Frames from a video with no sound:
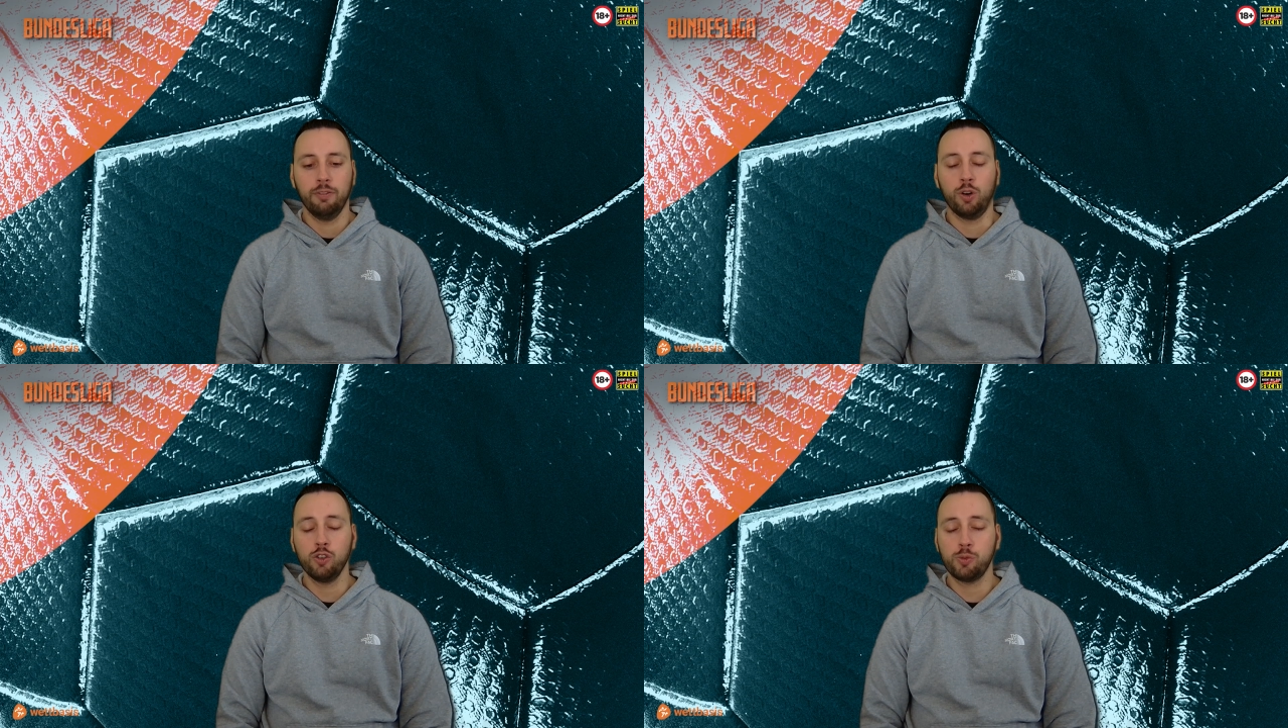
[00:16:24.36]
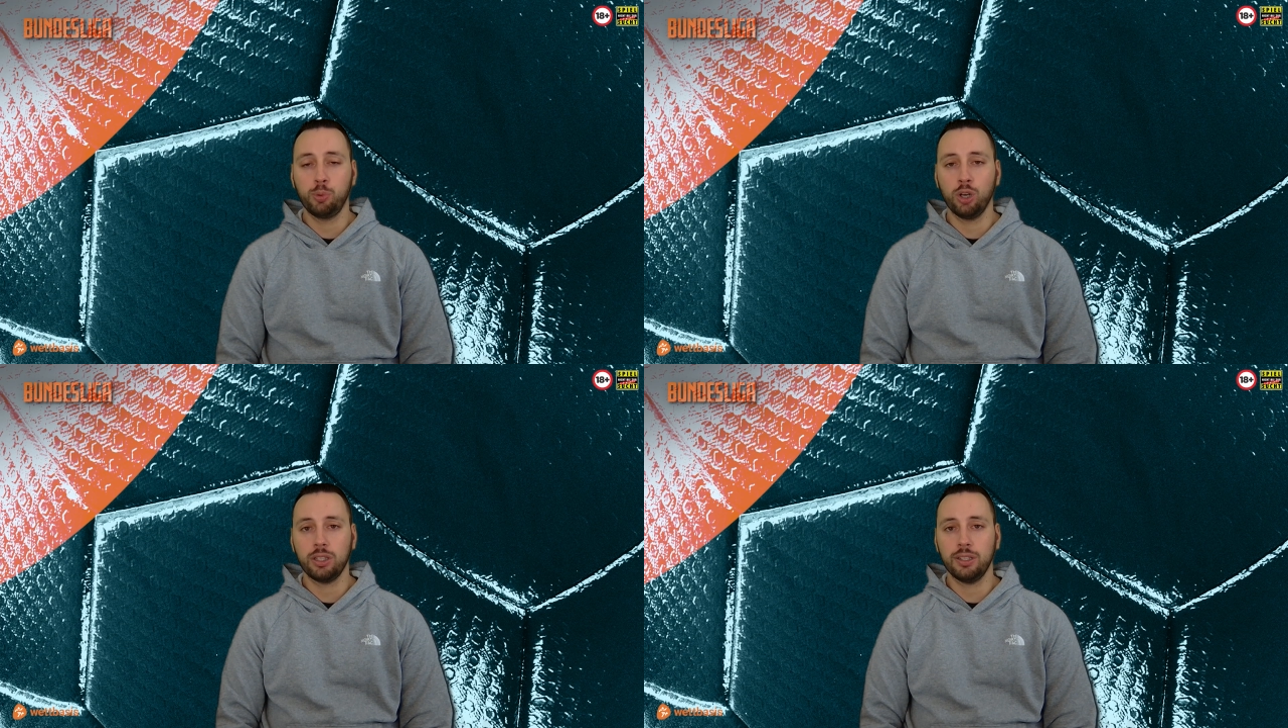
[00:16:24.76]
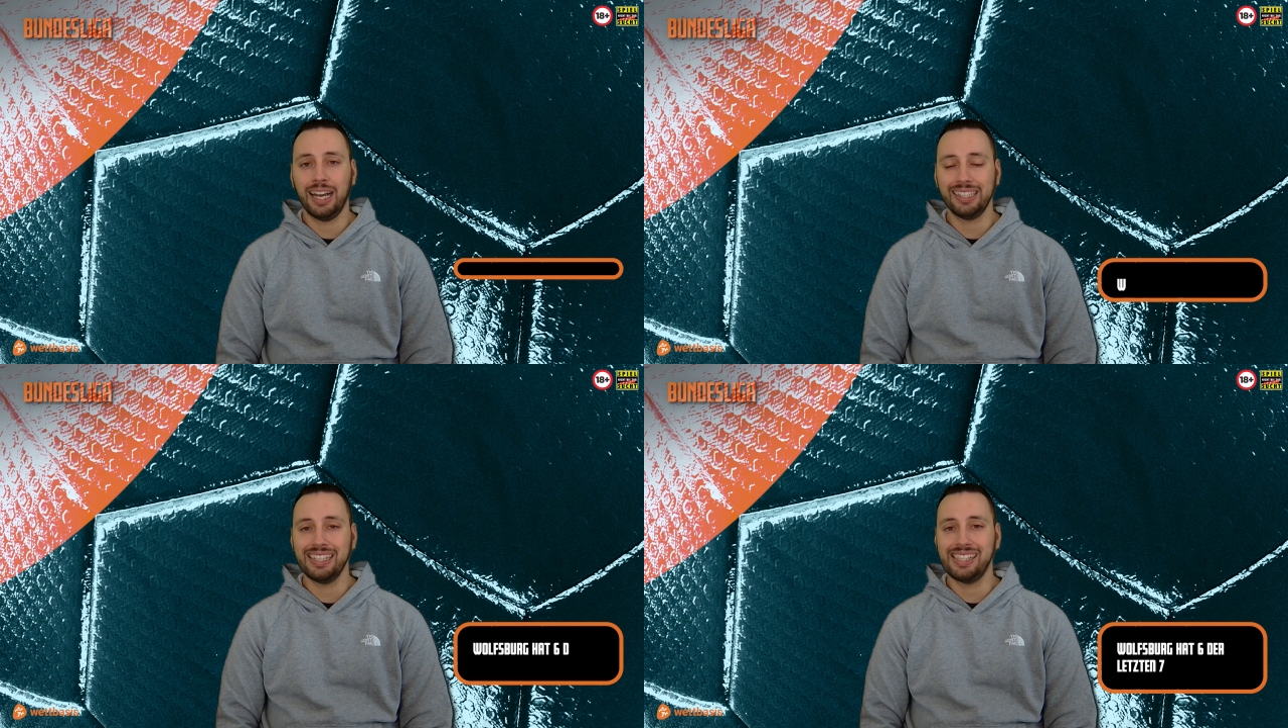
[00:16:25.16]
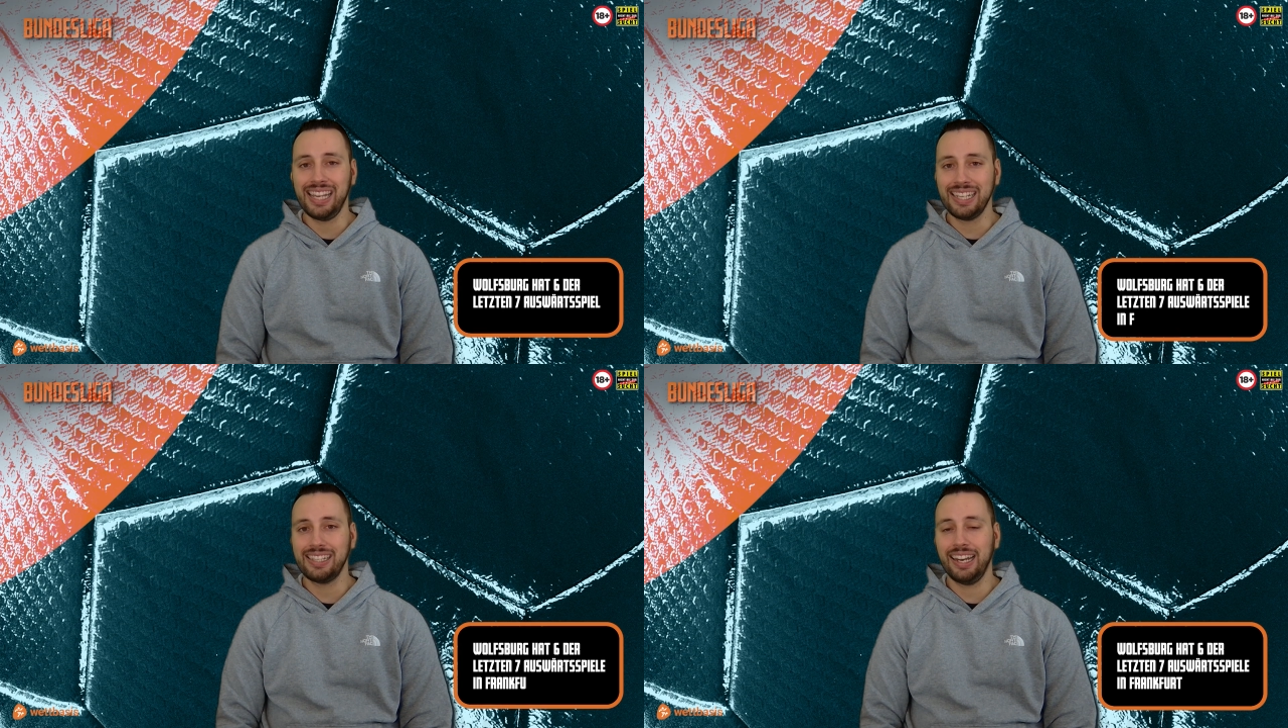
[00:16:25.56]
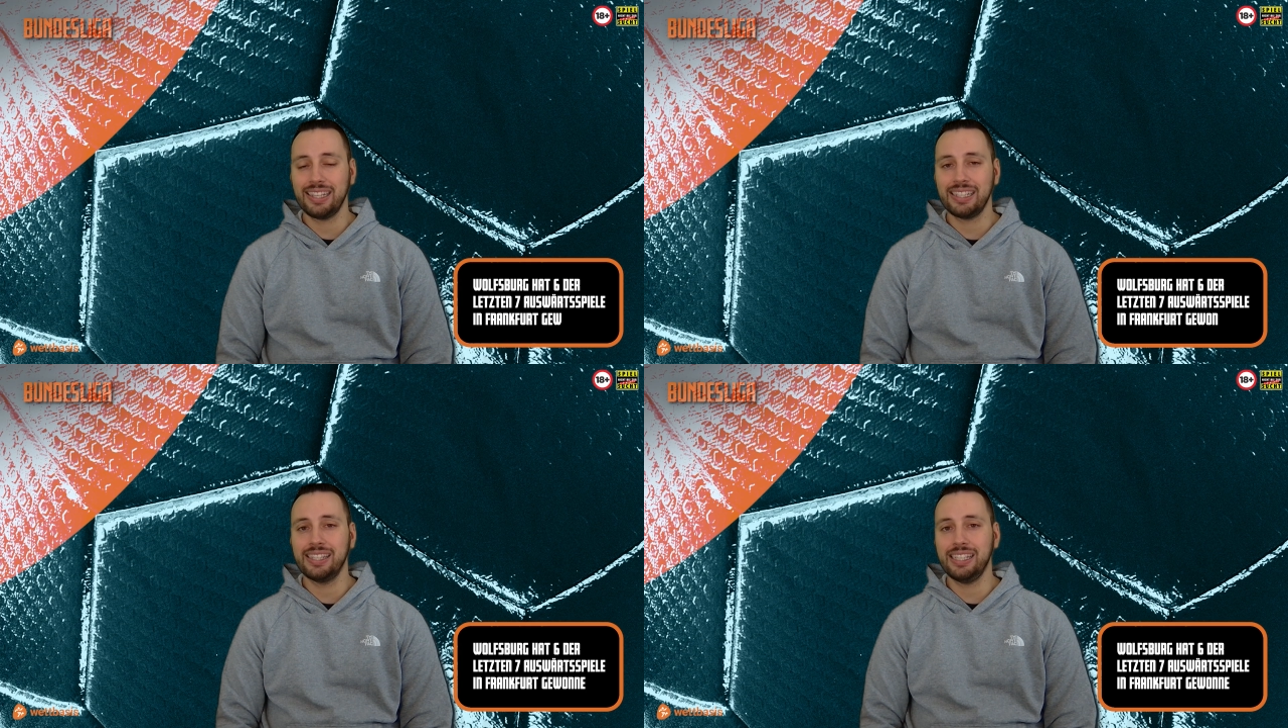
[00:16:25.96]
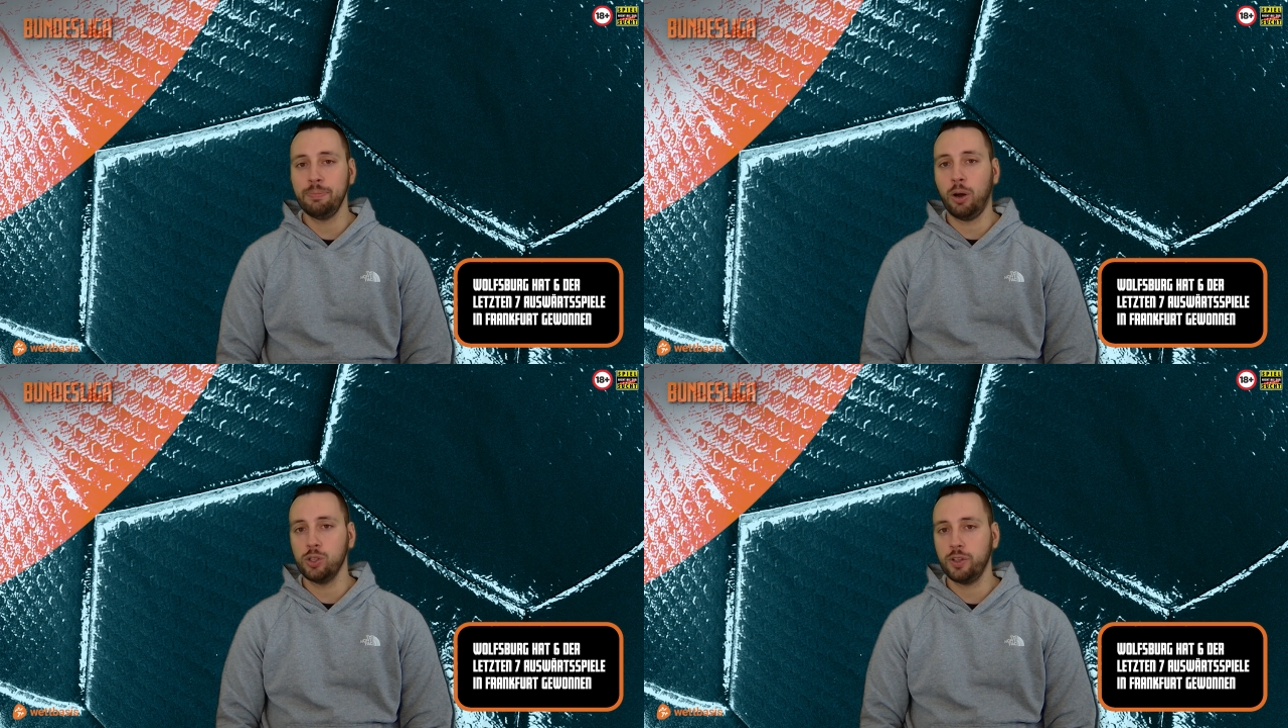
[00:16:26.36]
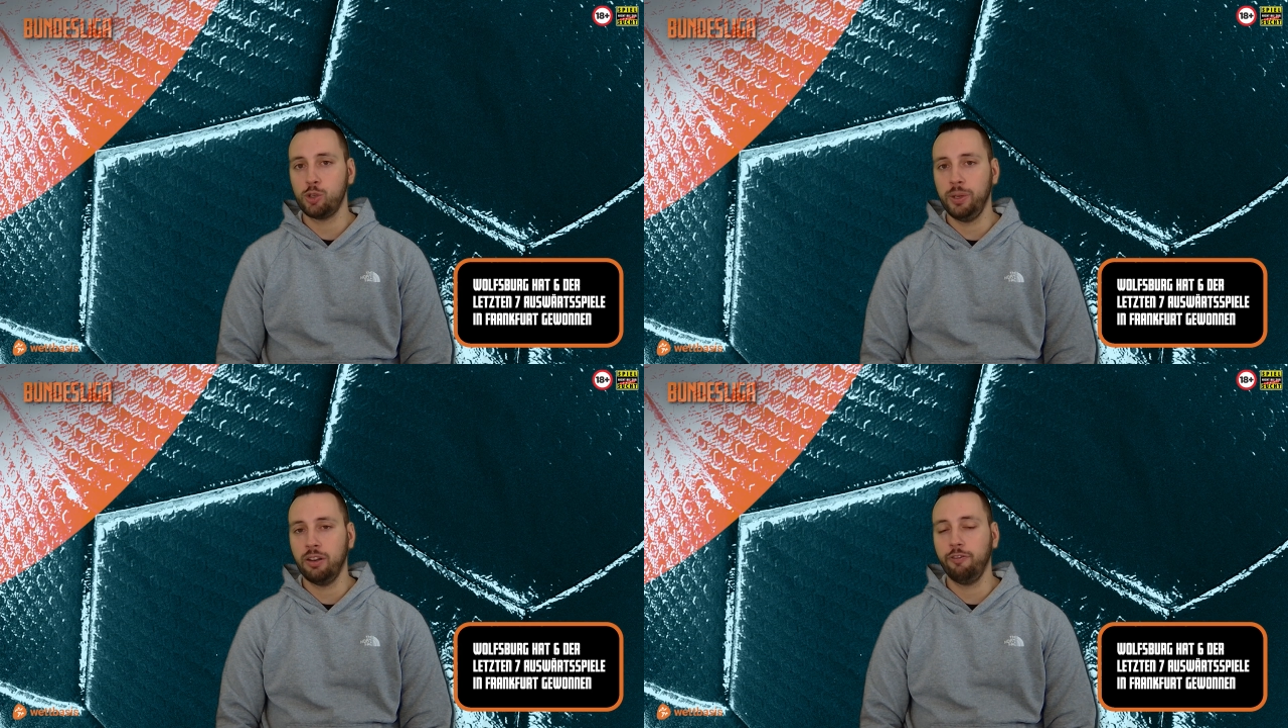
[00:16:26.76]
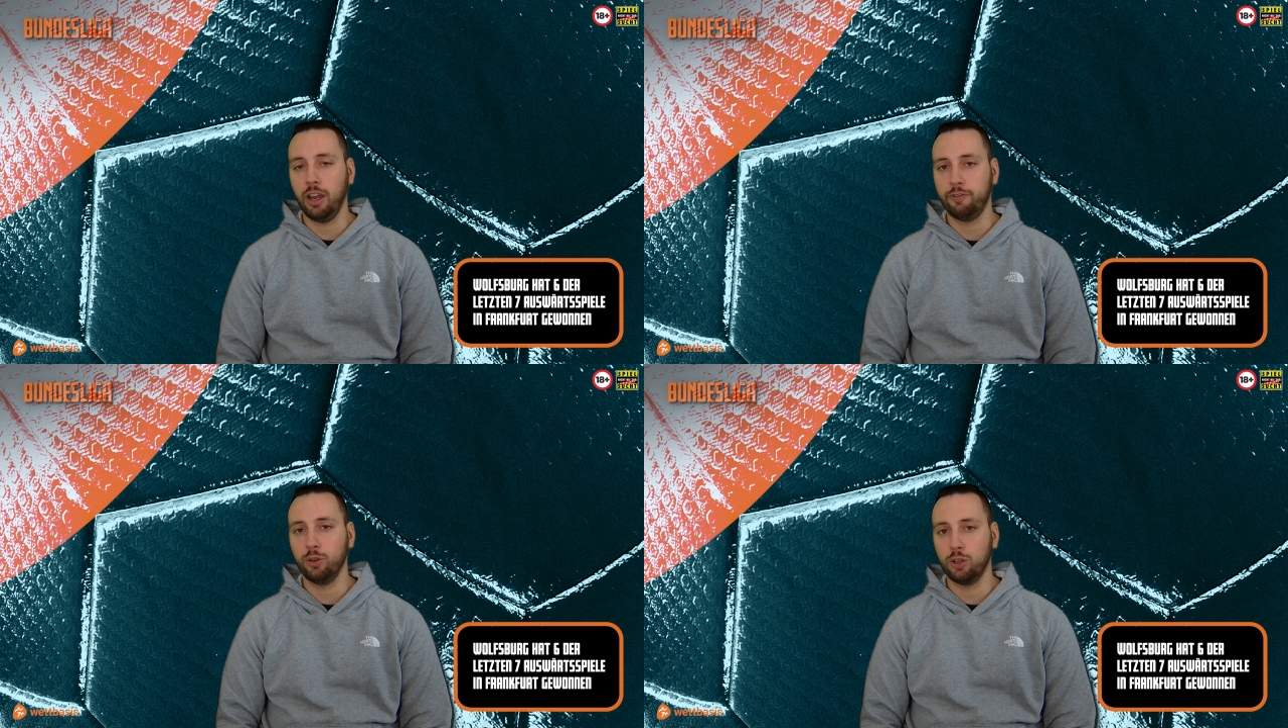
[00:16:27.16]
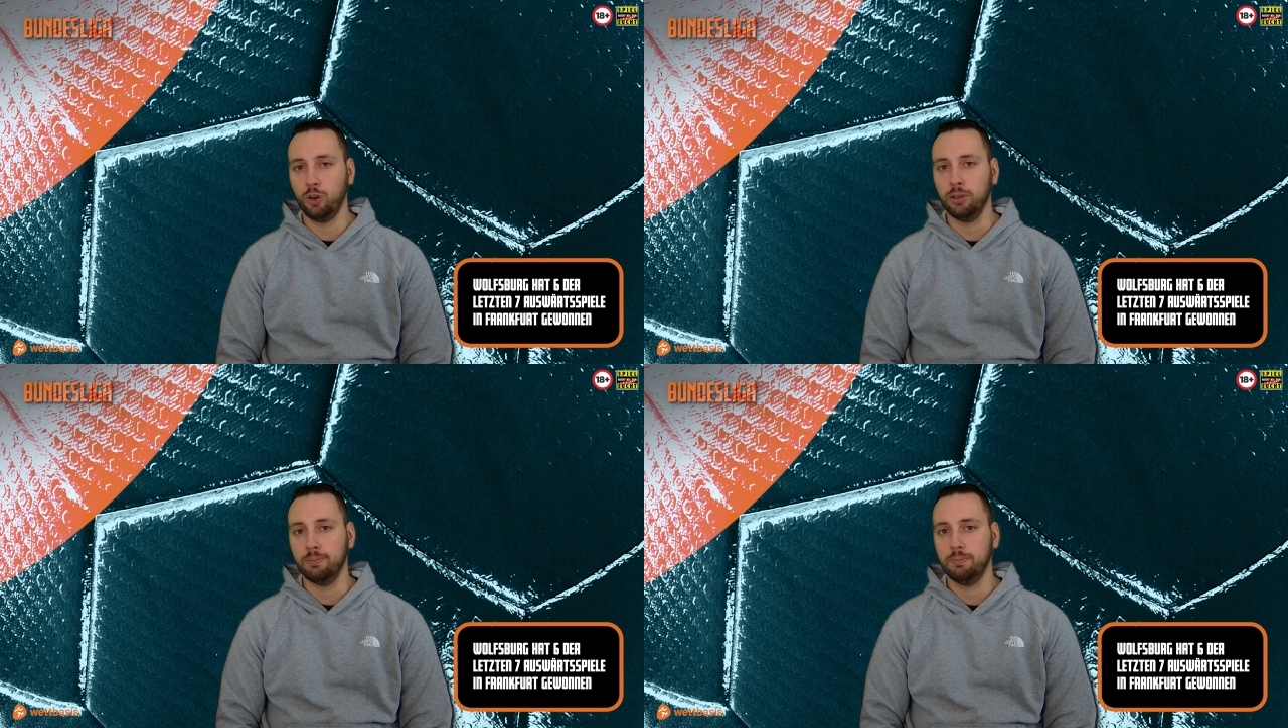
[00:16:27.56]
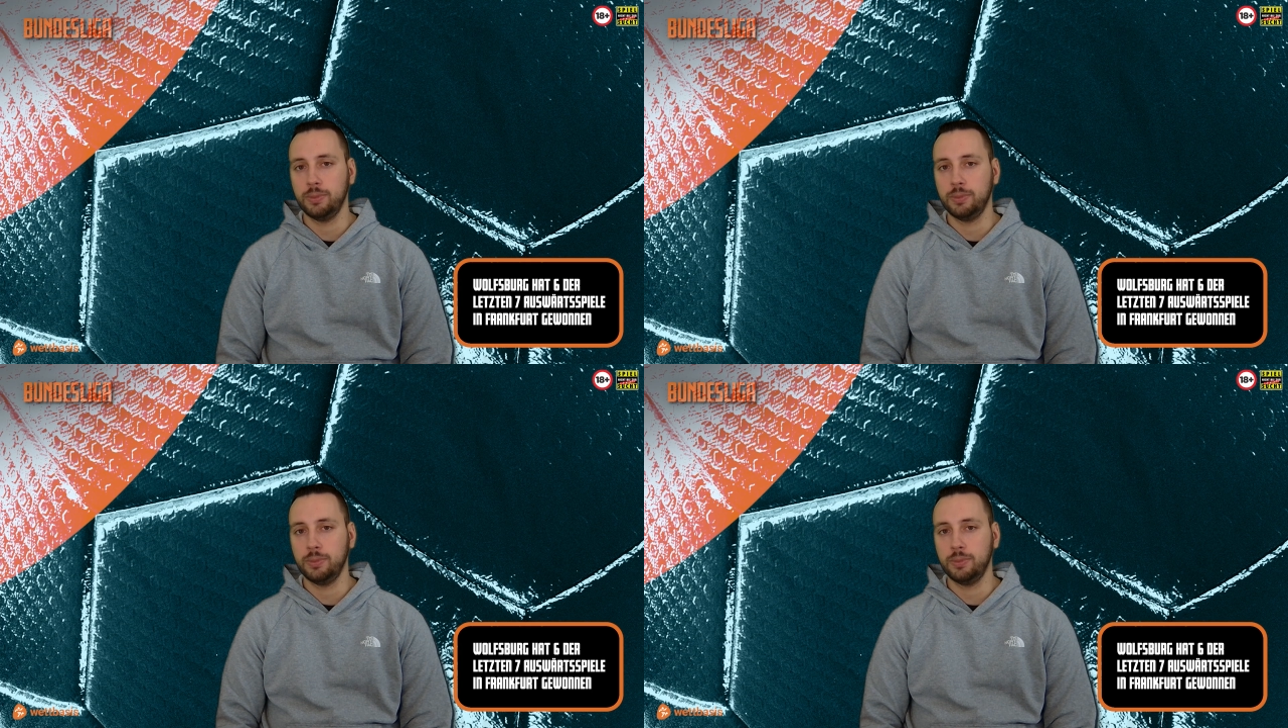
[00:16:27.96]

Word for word: Wolfsburg hat sechs der letzten sieben Auswärtsspiele in Frankfurt gewonnen.